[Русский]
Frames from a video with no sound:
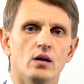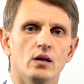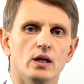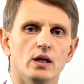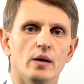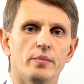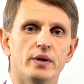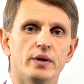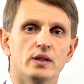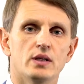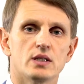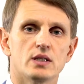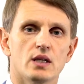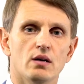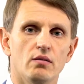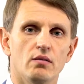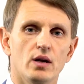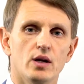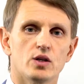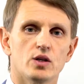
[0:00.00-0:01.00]
Я
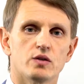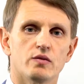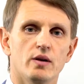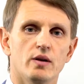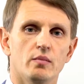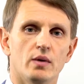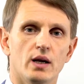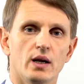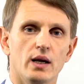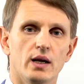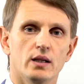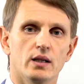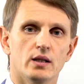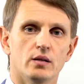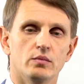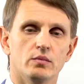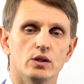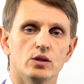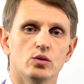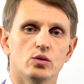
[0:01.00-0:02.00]
предоставляю своим
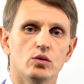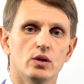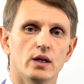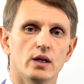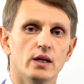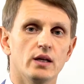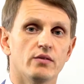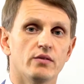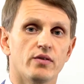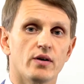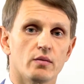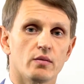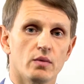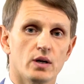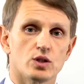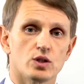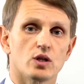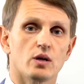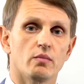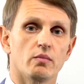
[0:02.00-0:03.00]
клиентам не только
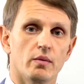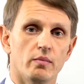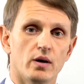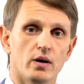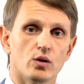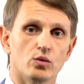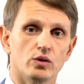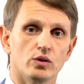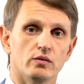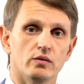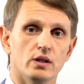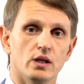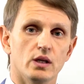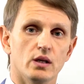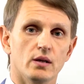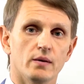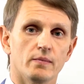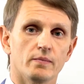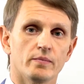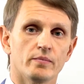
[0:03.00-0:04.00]
информацию об оборудовании,